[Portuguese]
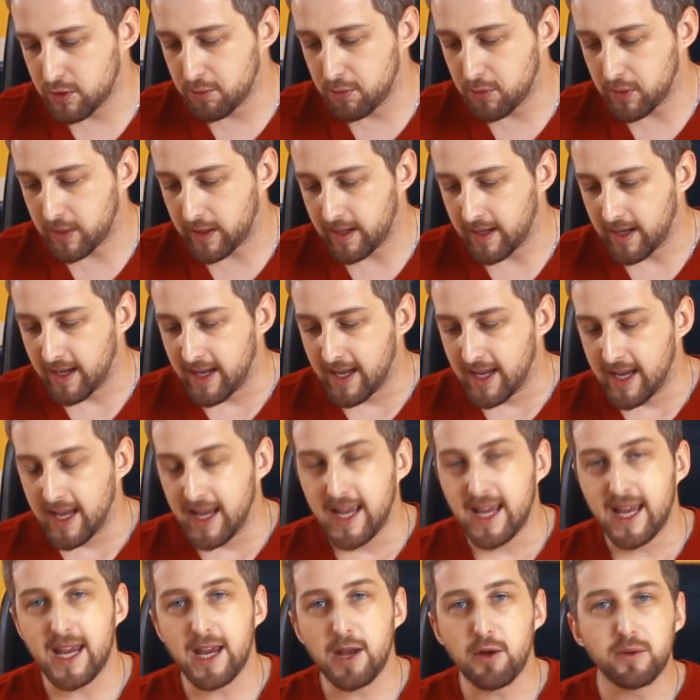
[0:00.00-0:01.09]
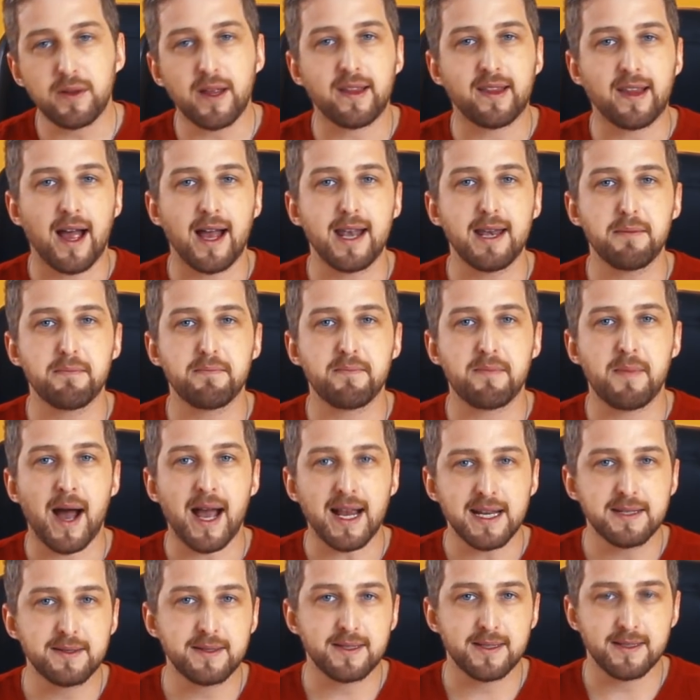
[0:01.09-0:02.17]
no notebook. E o detalhe
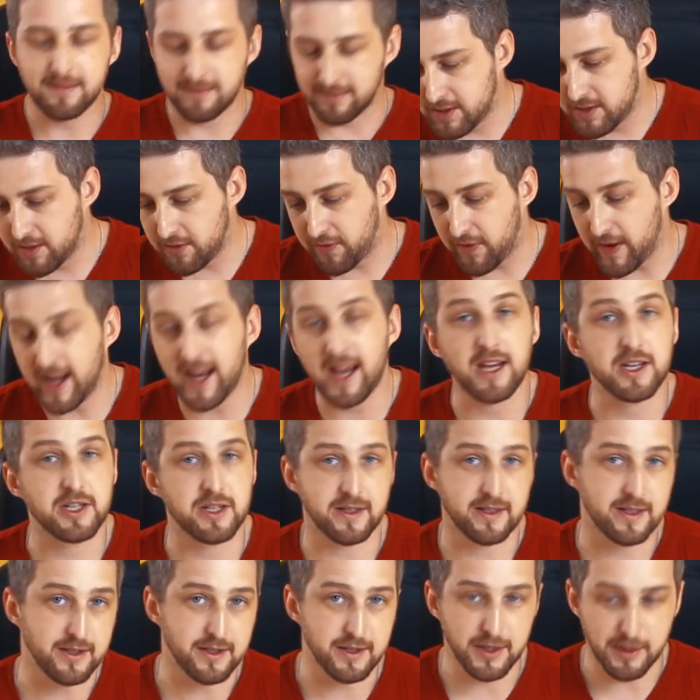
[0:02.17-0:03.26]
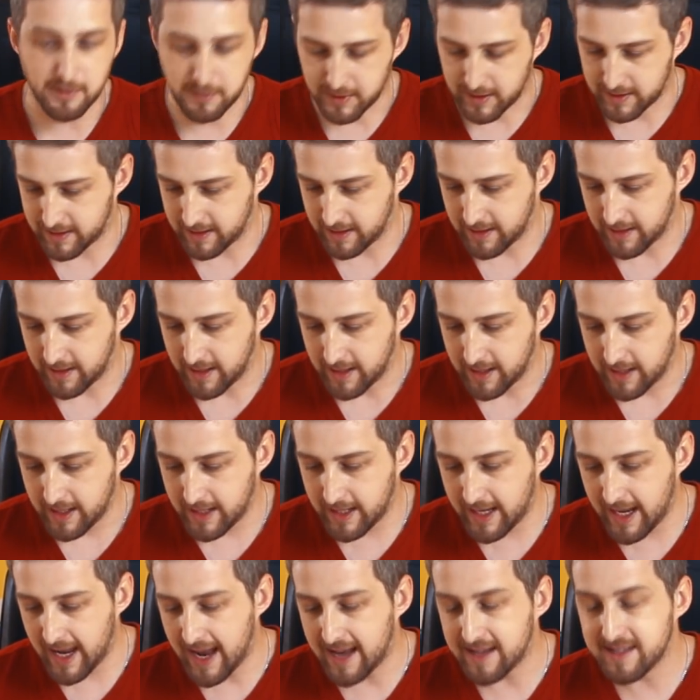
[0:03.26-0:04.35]
mais diferente, assim, digamos assim,
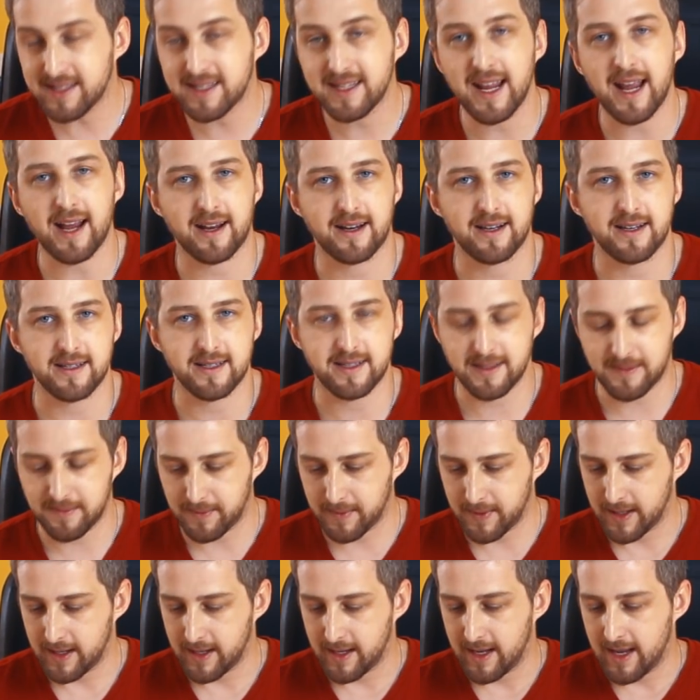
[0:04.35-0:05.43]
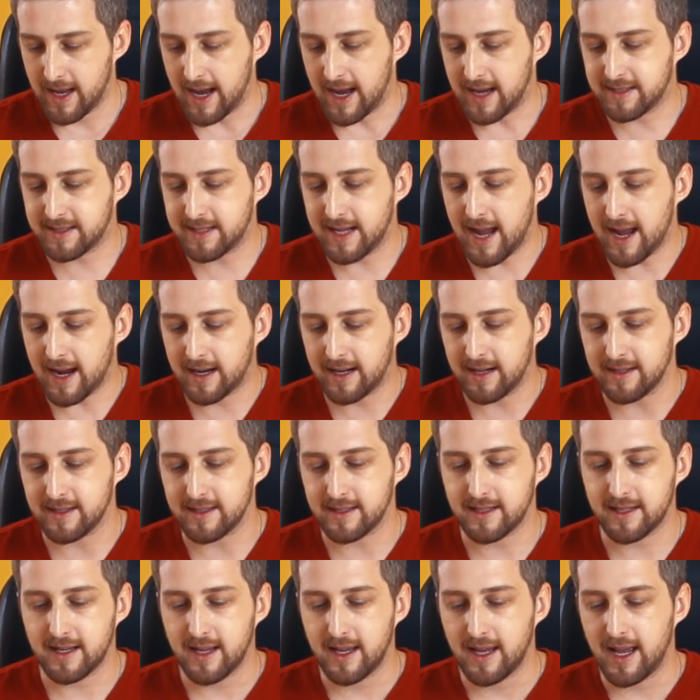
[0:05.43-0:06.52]
que é as teclas. As
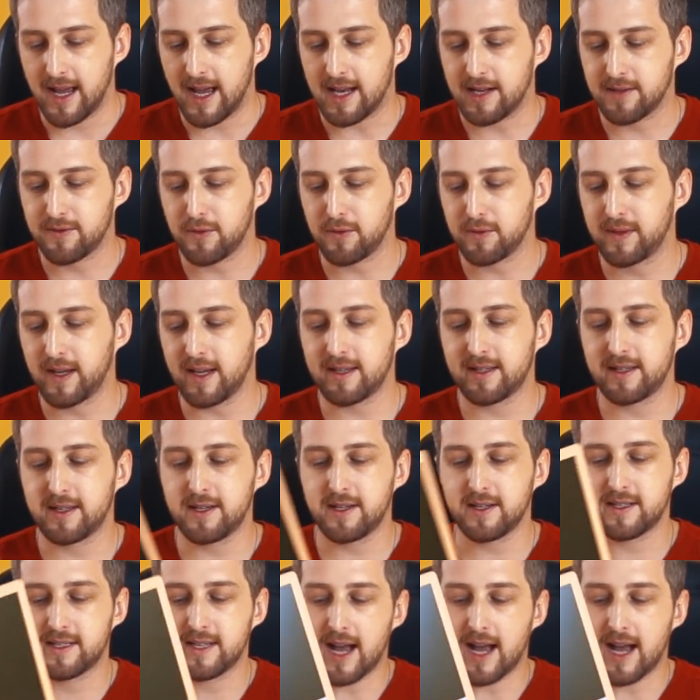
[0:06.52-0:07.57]
teclas, elas vão ter esse